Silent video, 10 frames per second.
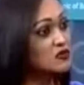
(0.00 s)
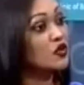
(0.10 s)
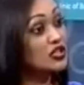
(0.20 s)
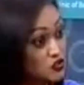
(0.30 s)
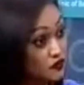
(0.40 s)

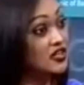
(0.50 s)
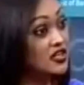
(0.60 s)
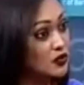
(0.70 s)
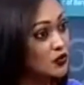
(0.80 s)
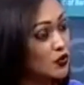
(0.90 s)
আমার বাংলাদেশ
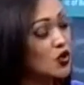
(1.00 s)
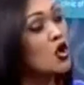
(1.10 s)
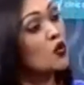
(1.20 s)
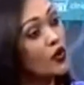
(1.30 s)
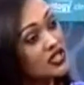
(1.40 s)
বললেন
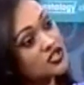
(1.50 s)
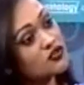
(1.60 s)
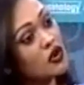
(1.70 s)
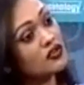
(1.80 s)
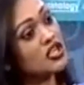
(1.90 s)
সুভিনিয়ার গুলো
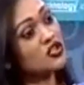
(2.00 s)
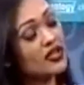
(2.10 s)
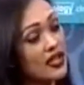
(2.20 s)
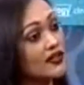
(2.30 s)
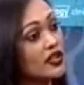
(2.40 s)

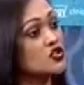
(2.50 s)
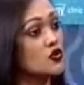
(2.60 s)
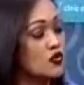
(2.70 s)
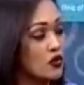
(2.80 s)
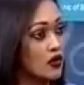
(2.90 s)
ওয়েস্ট রংটা
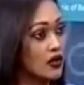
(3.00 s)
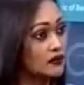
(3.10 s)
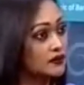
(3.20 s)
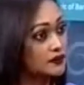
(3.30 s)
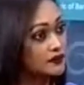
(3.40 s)
আসলে কাদের
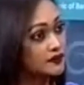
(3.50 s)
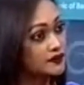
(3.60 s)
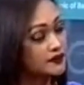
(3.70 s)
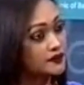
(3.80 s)
জন্য করা